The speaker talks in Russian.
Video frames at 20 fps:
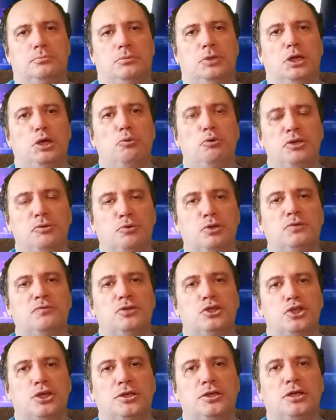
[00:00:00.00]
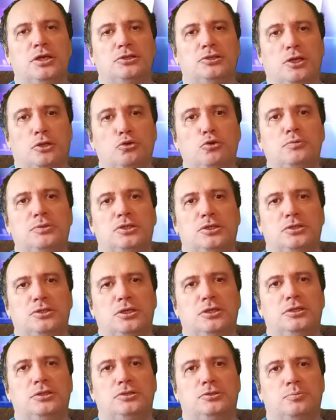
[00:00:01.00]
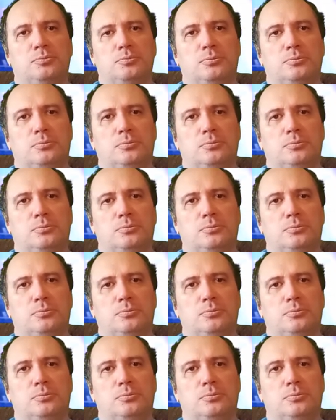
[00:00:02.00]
и у его движения за новый социализм.